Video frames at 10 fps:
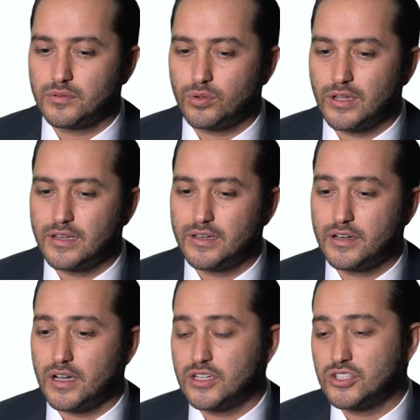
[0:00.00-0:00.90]
olayların
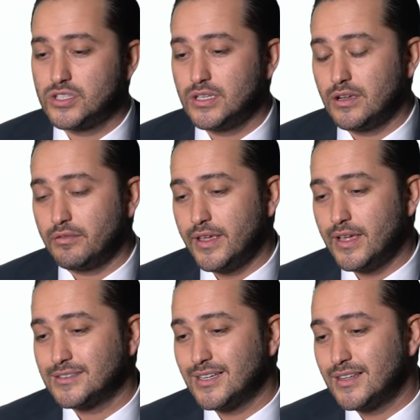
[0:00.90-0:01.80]
akışıyla
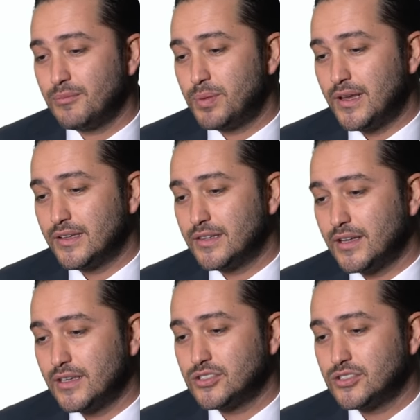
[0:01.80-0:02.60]
veya zaten planlanan